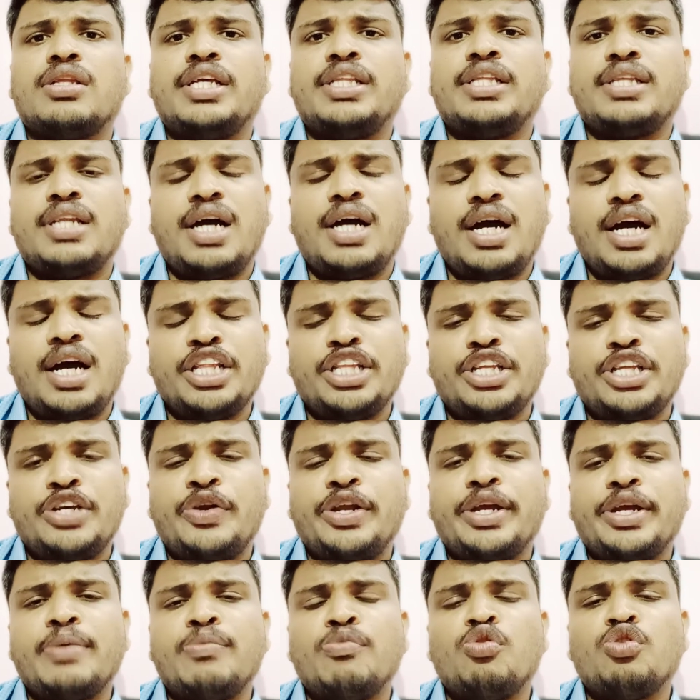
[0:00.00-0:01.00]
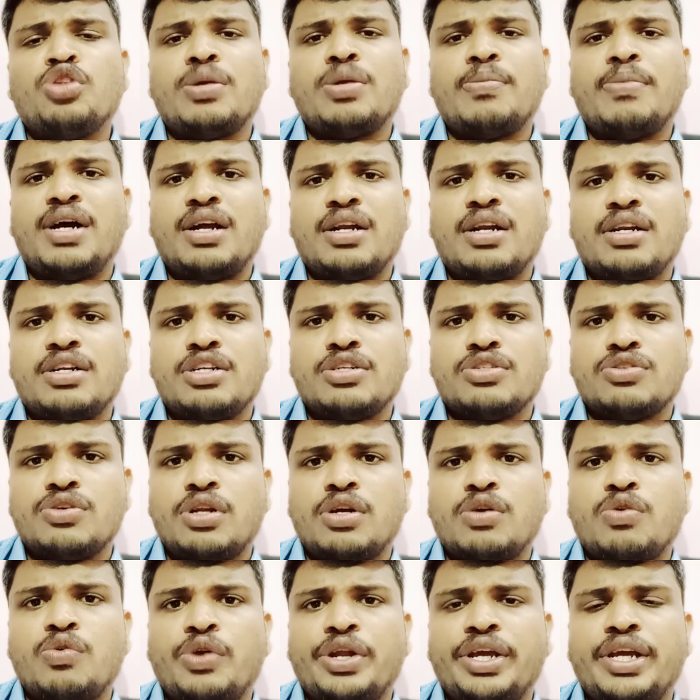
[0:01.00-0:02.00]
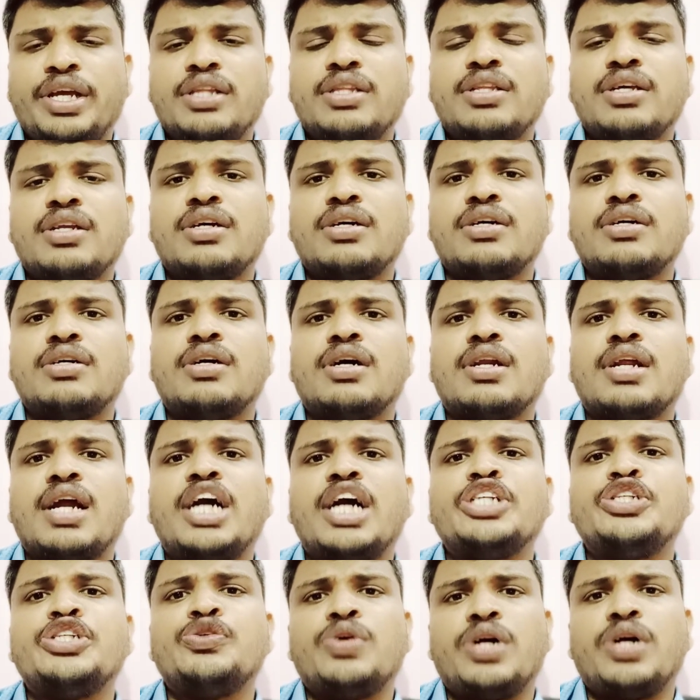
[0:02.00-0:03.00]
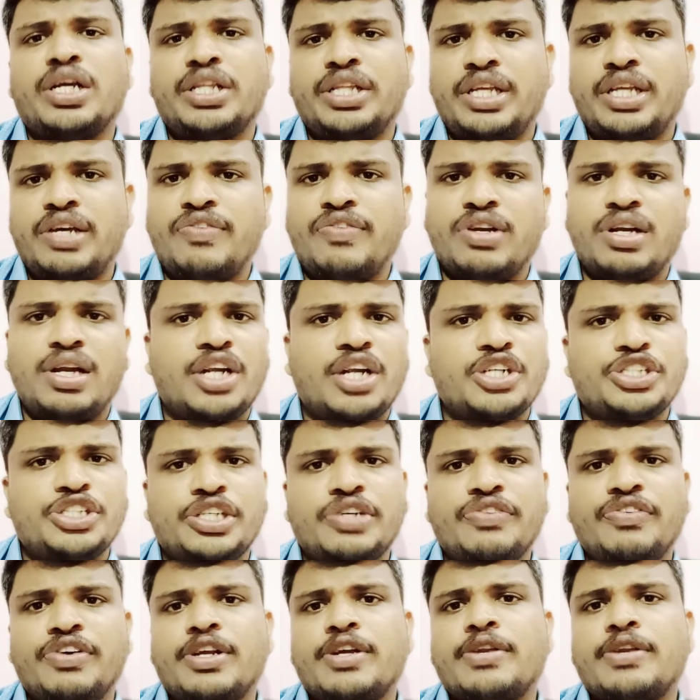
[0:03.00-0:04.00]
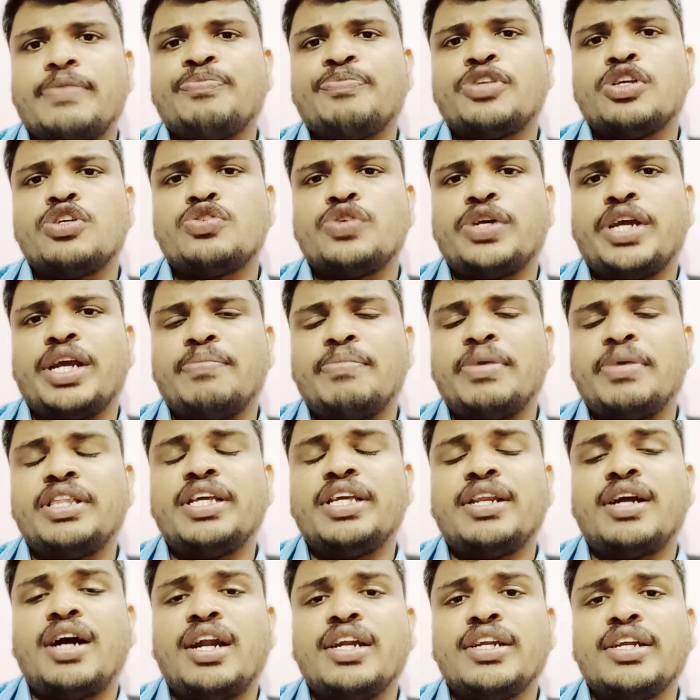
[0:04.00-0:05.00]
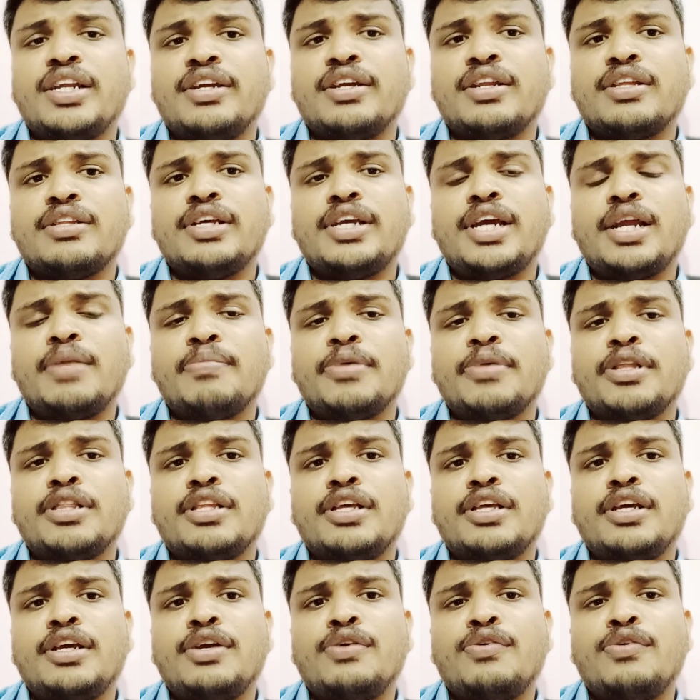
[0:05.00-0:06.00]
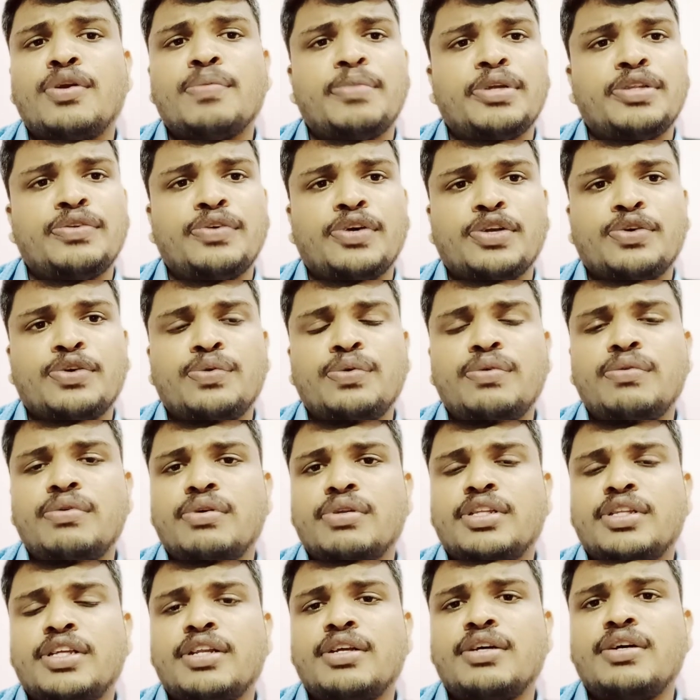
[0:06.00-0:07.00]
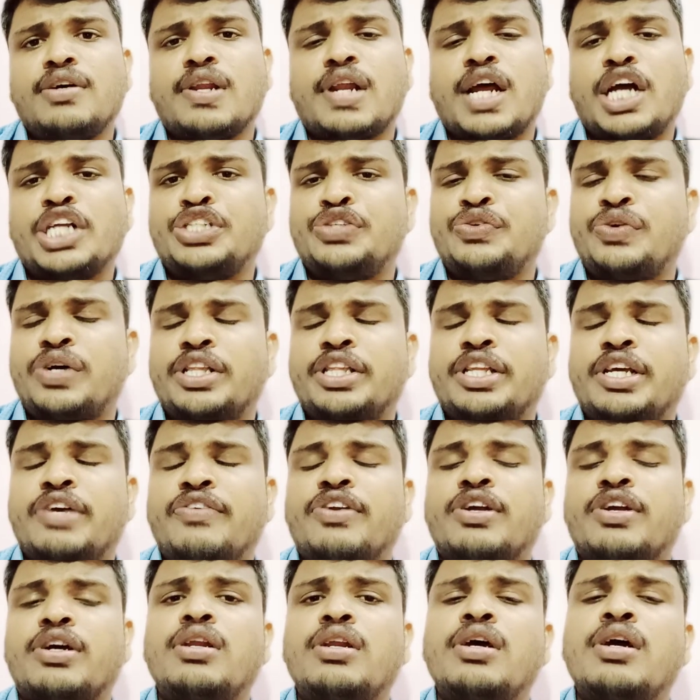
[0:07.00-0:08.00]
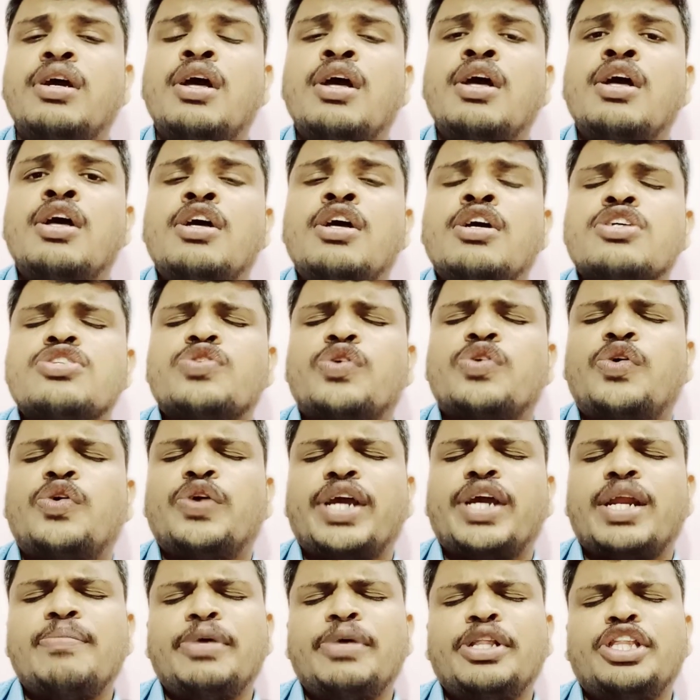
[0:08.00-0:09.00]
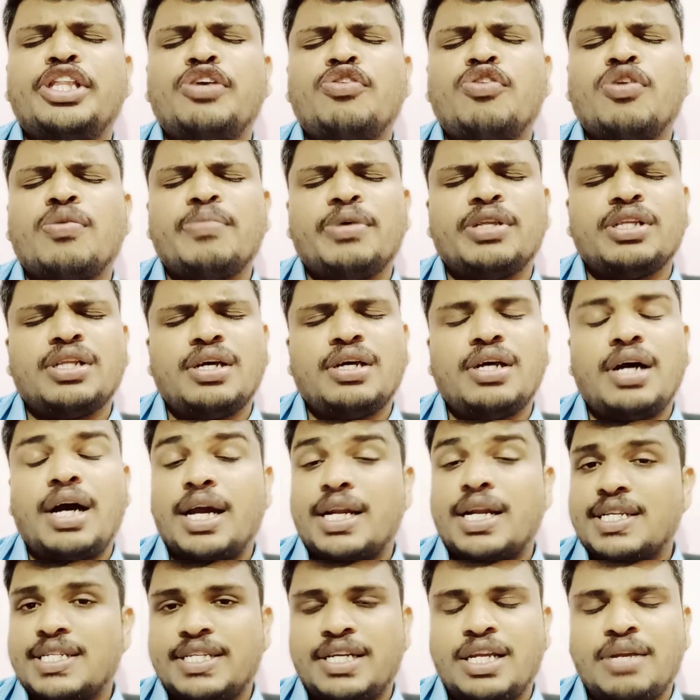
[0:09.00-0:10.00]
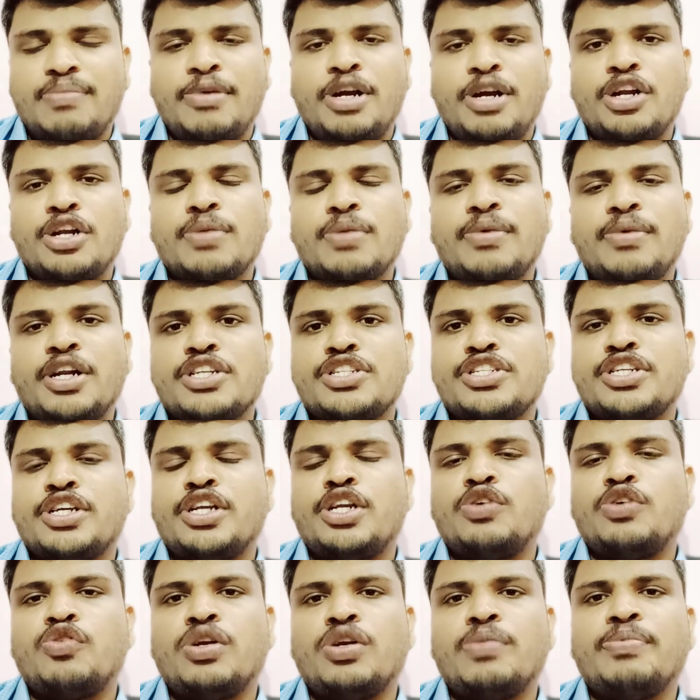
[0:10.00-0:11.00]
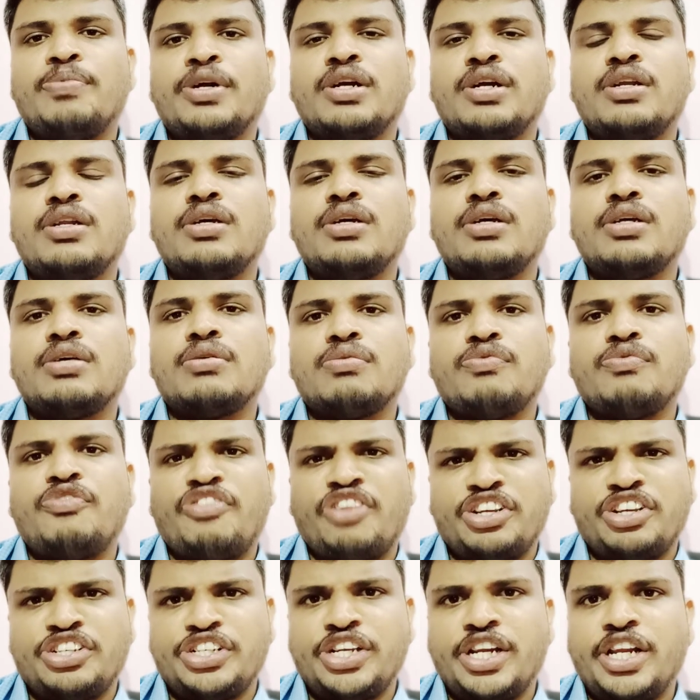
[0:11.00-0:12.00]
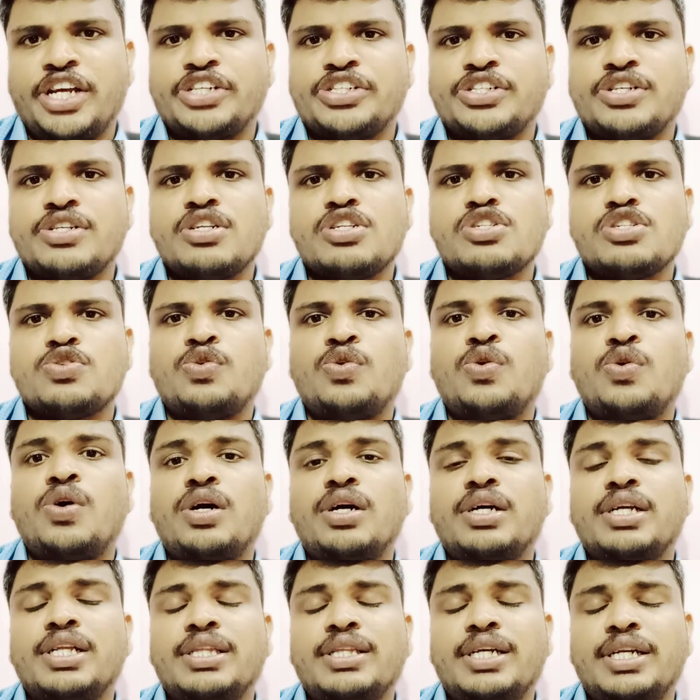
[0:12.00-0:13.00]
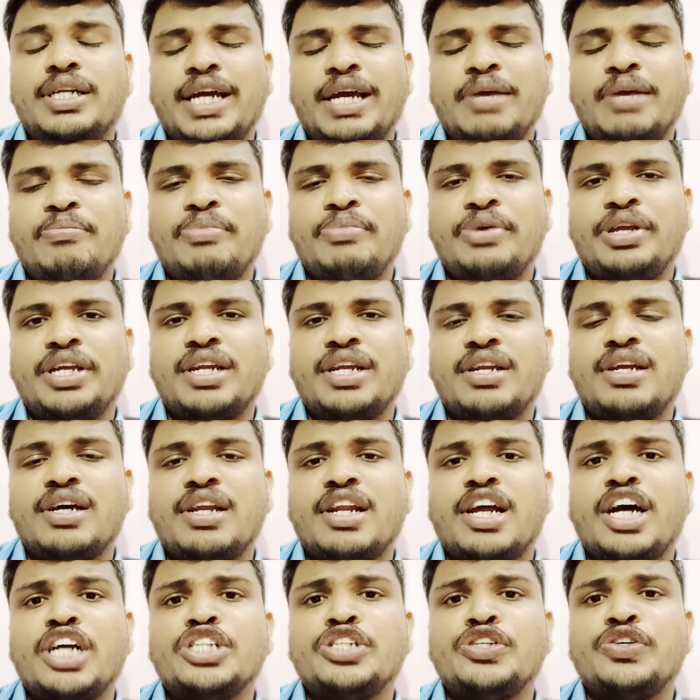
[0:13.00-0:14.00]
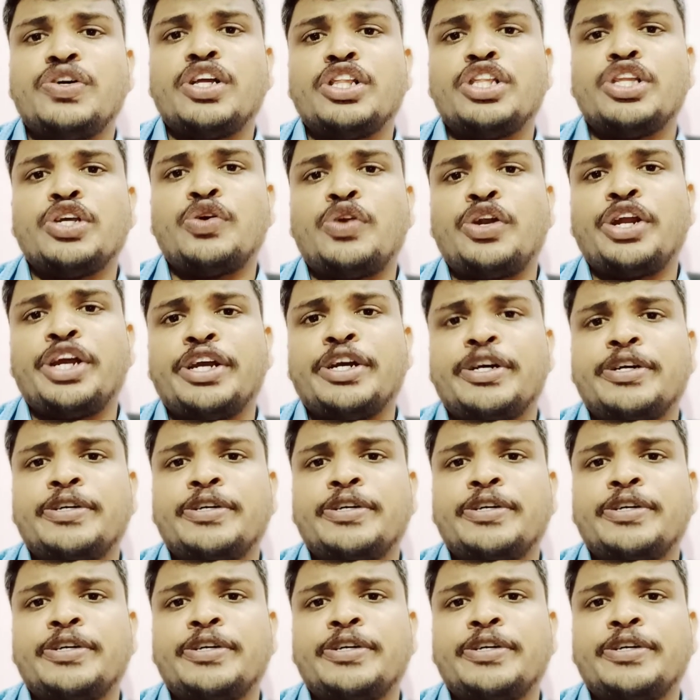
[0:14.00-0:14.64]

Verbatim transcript: இந்திரா காந்தியோடைய மூத்த மகன் சொல்லக்கூடிய திரு ராஜீவ் காந்தி அவர்கள் ஆட்சிக்கு வரார் ஸோ எண்பத்தி நான்கிலிருந்து எண்பத்தி ஒன்பது வரைக்கும் திரு ராஜீவ் காந்தி அவர்கள் ஸோ எண்பத்தி ஒன்பதில் அரசியல் மாற்றம் அரசியல் குழப்பங்கள் ஃப்ரெஷ் எலெக்ஷன் ஸோ இந்த டைம் பீரியடில் ராஜீவ் காந்தியோடைய